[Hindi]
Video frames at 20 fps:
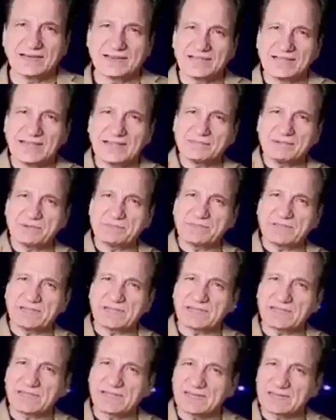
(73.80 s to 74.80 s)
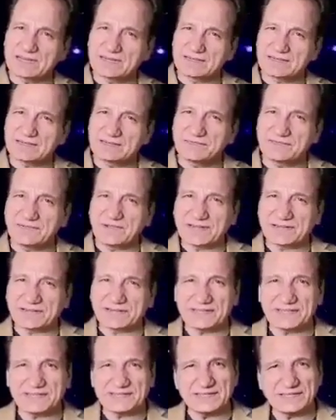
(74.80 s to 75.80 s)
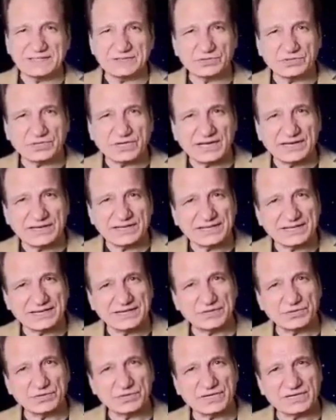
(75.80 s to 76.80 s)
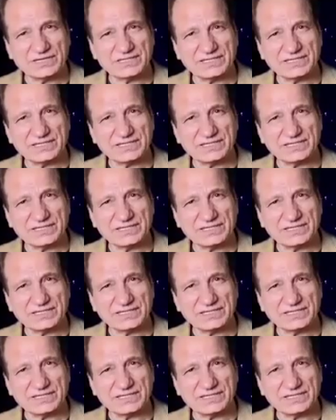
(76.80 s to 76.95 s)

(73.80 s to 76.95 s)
अरे आप अपना घर फैक्ट्री या दुकान नहीं कंट्रोल कर